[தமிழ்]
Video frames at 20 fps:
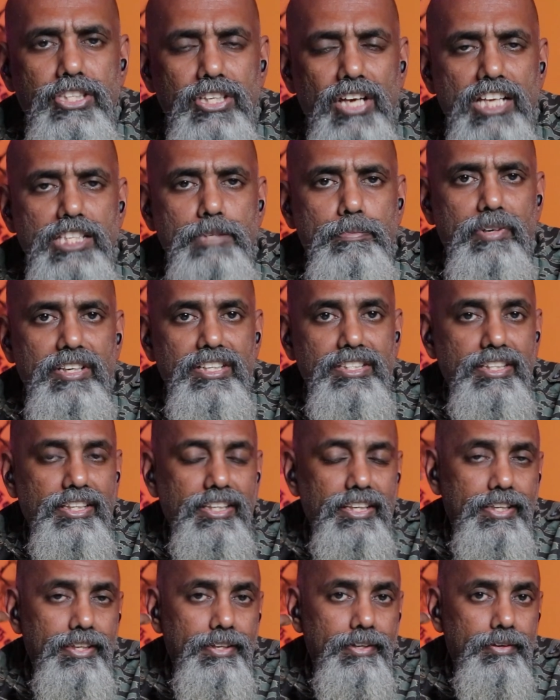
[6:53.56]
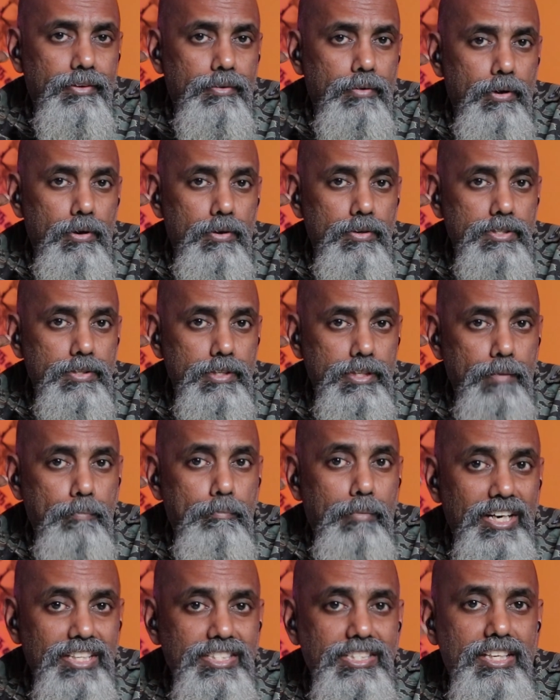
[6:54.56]
சார்ஜ் பண்ணுறதுக்கு
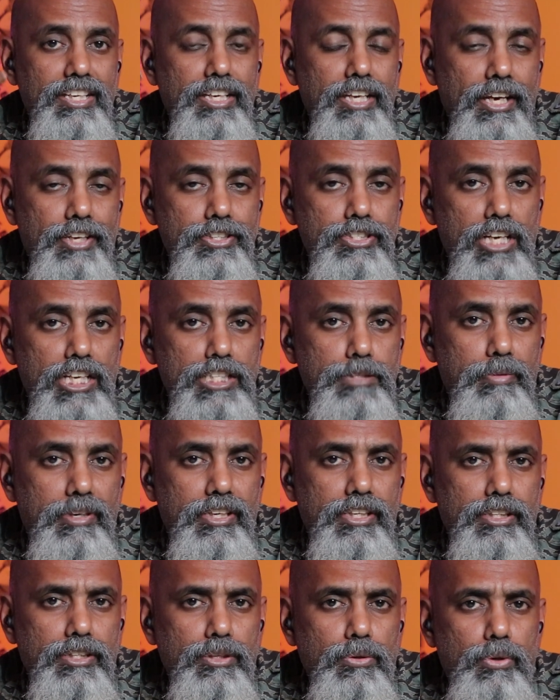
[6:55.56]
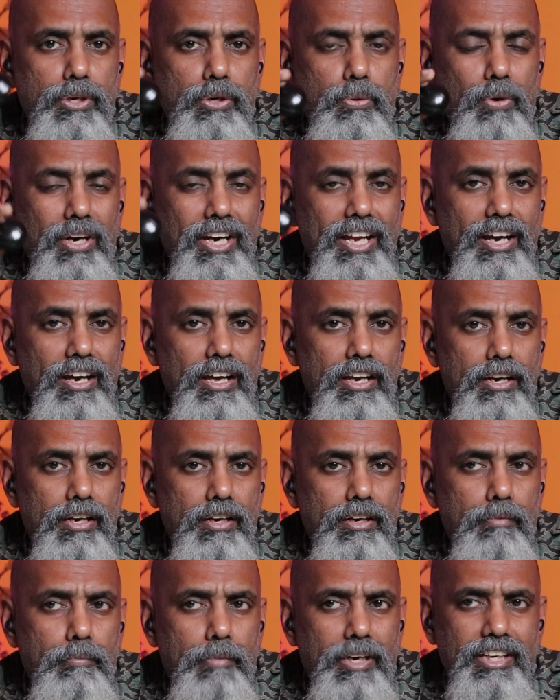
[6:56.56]
பட்ஸை நீங்கள் சார்ஜ் பண்ணுறதுக்கு ஒரு ஒன்னே கால்
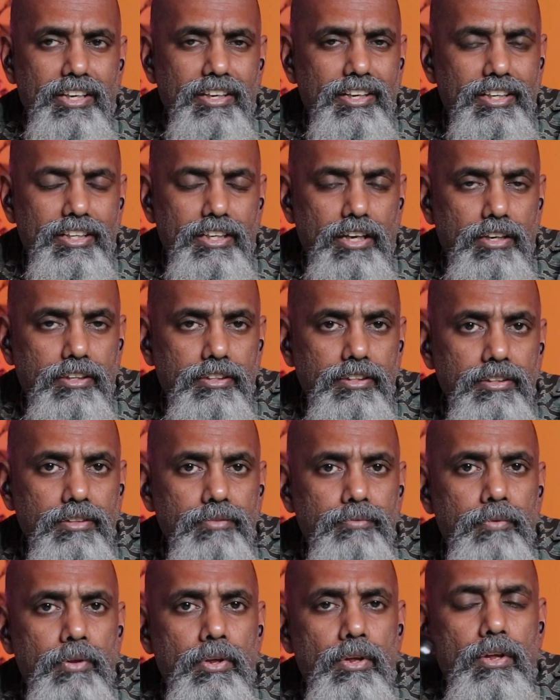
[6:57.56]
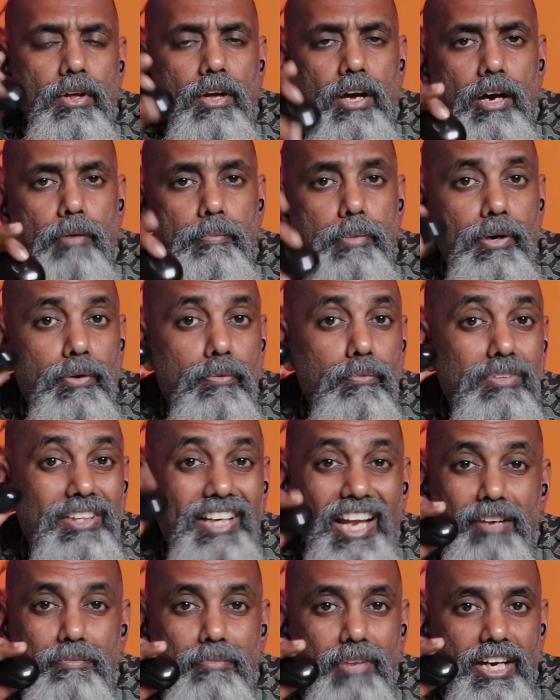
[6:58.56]
மணிக்கு கிட்ட ஆகும் அப்புறம்
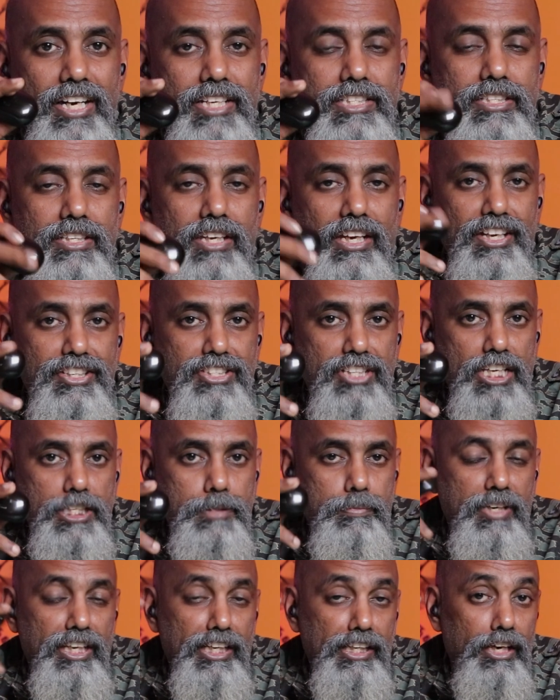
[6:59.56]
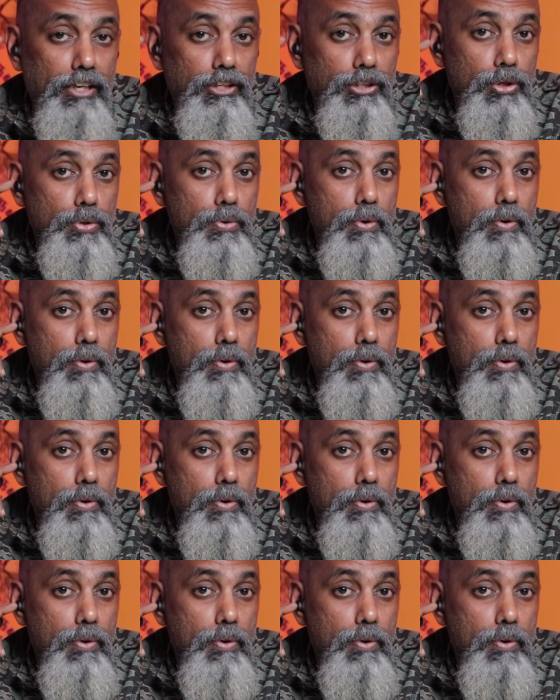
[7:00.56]
டென் மினிட்ஸ் நீங்கள் சார்ஜ் பண்ணிங்கன்னா டூ